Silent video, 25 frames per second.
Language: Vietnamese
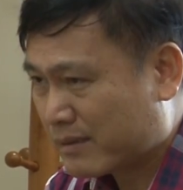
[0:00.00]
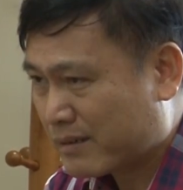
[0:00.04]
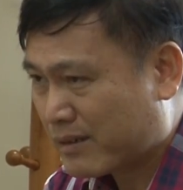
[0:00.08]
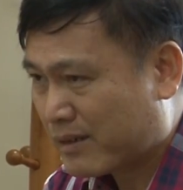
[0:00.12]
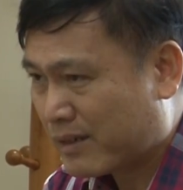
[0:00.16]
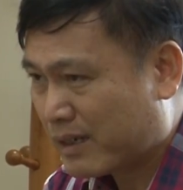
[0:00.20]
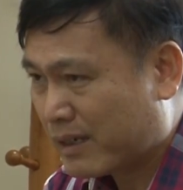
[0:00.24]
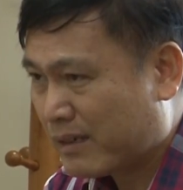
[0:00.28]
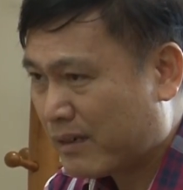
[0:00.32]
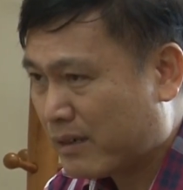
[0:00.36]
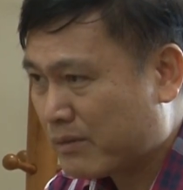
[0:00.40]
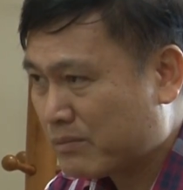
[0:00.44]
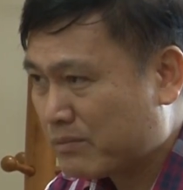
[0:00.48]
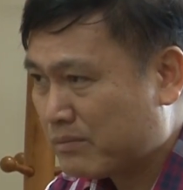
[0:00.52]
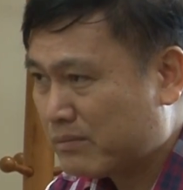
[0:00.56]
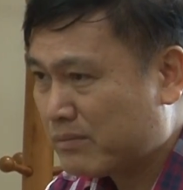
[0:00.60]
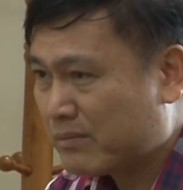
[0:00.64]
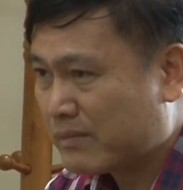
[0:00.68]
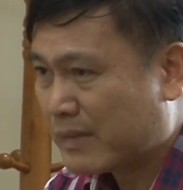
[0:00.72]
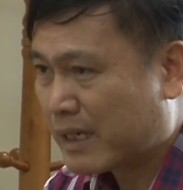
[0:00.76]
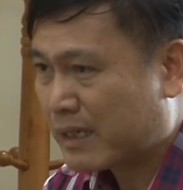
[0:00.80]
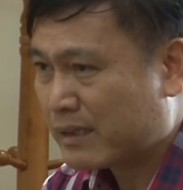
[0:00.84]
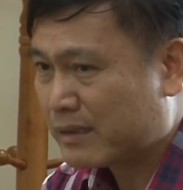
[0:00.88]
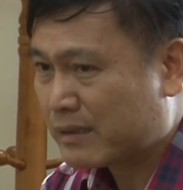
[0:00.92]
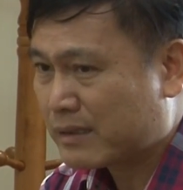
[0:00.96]
có lẽ
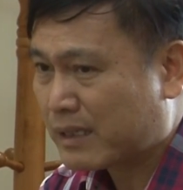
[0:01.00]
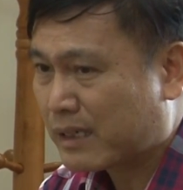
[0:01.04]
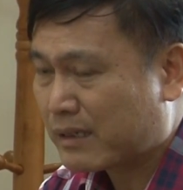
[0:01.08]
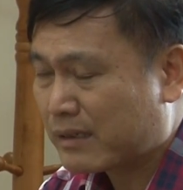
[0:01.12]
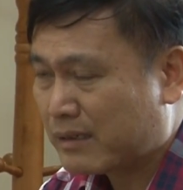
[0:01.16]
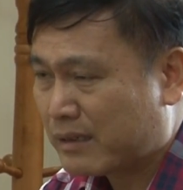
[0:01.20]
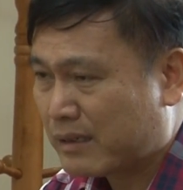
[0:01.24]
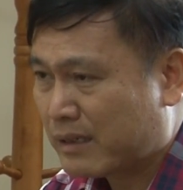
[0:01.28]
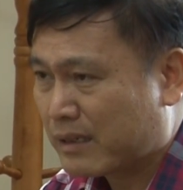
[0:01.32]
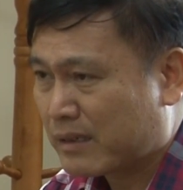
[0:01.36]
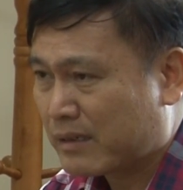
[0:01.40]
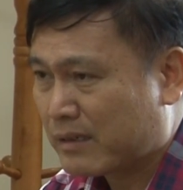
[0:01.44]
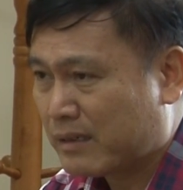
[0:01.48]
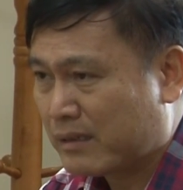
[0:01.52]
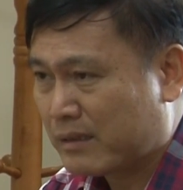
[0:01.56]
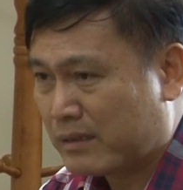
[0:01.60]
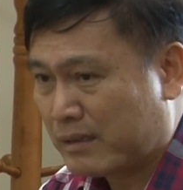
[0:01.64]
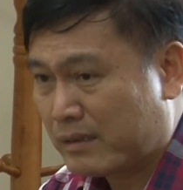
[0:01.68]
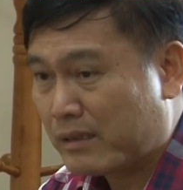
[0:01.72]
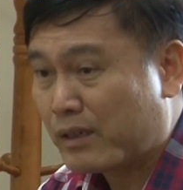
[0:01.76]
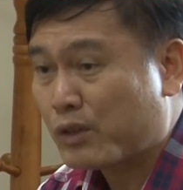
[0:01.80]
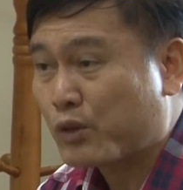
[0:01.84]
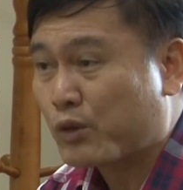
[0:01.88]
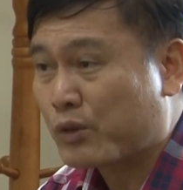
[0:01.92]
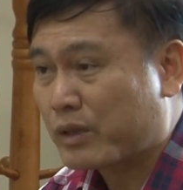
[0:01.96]
ông Adisak thì là người
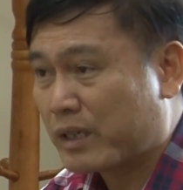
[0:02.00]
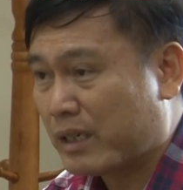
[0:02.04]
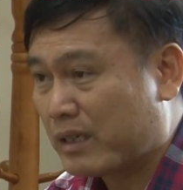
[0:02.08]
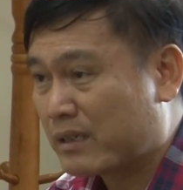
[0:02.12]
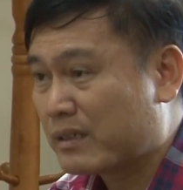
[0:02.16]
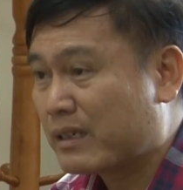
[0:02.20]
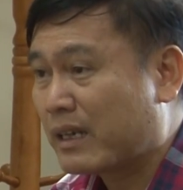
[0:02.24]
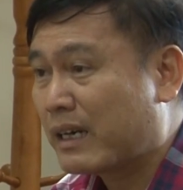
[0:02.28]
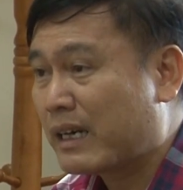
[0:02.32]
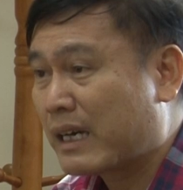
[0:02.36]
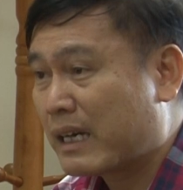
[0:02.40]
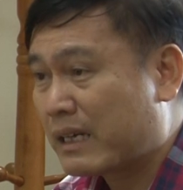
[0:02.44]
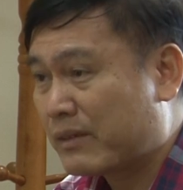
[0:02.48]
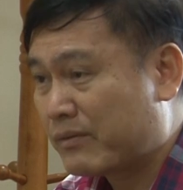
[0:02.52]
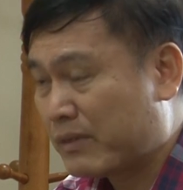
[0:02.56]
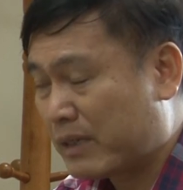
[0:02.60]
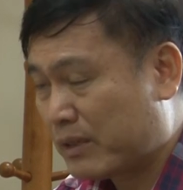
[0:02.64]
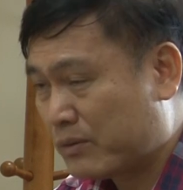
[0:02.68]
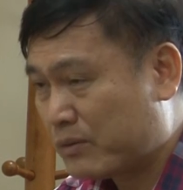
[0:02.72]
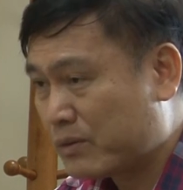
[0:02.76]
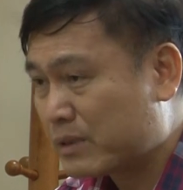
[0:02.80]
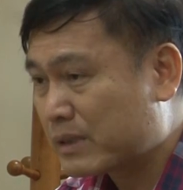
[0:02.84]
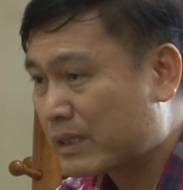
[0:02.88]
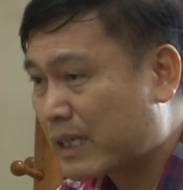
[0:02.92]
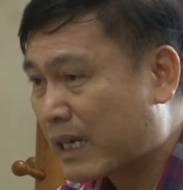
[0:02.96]
rất là nổi tiếng Thái Lan
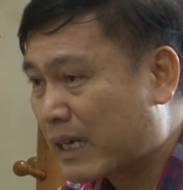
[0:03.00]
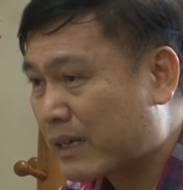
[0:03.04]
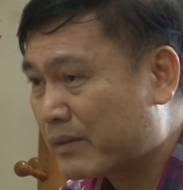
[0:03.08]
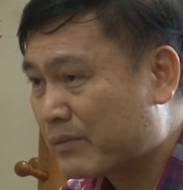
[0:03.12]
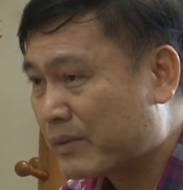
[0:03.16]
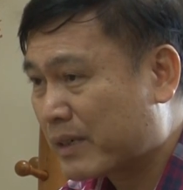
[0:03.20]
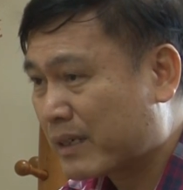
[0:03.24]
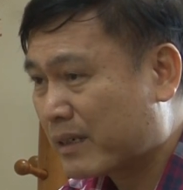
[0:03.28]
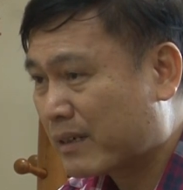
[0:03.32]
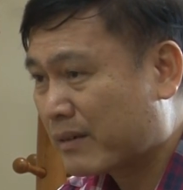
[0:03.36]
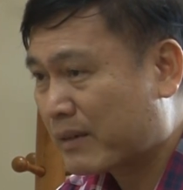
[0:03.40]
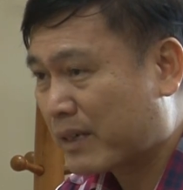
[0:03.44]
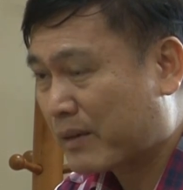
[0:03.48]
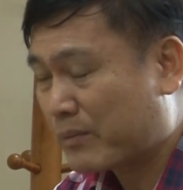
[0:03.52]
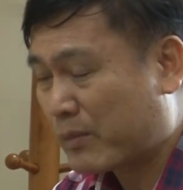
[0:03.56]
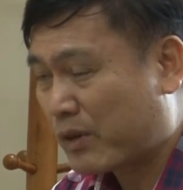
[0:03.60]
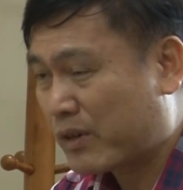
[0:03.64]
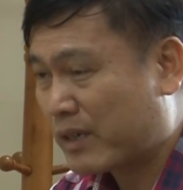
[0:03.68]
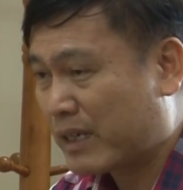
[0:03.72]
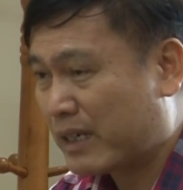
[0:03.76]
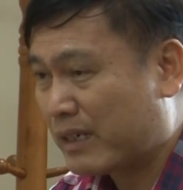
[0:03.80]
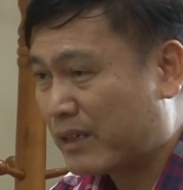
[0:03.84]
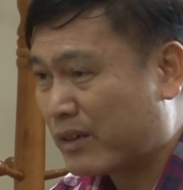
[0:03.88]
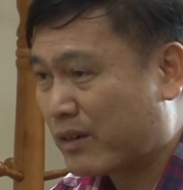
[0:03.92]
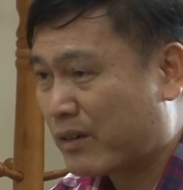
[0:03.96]
về Futsal và mọi
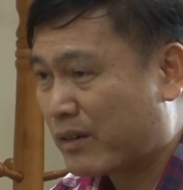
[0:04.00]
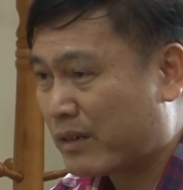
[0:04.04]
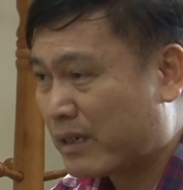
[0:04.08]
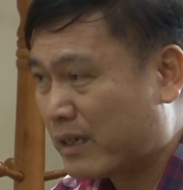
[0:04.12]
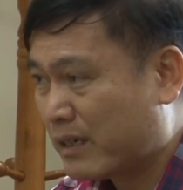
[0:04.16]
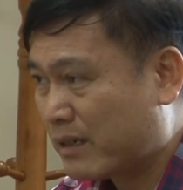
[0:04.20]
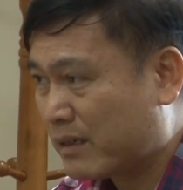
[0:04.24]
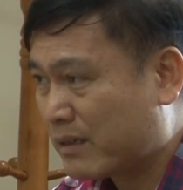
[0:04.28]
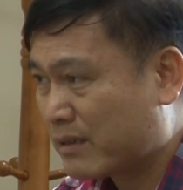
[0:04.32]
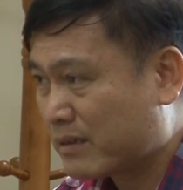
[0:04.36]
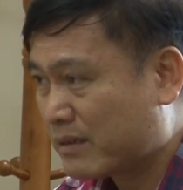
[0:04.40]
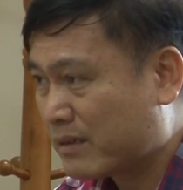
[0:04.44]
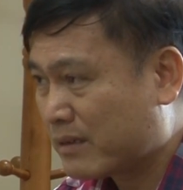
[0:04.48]
người hay nói là